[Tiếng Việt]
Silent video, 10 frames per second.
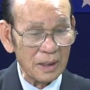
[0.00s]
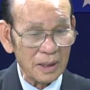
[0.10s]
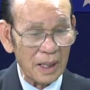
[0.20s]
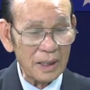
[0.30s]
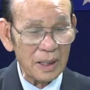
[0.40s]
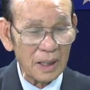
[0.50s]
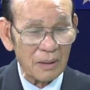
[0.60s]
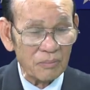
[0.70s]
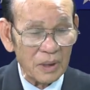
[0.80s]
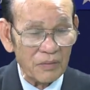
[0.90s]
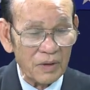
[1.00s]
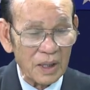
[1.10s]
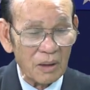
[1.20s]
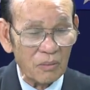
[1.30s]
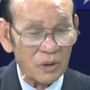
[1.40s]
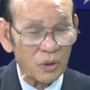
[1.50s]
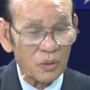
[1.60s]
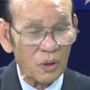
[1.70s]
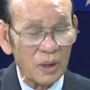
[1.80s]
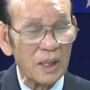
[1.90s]
cái à, công ty viễn thông của
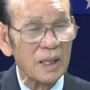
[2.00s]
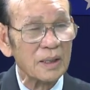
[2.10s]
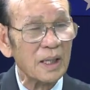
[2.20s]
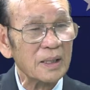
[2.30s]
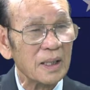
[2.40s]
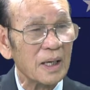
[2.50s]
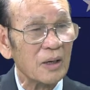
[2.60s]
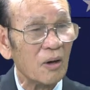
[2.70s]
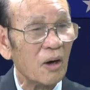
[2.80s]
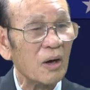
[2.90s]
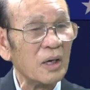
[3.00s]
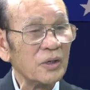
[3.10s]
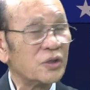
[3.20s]
chúng tôi nghe thấy rằng là nó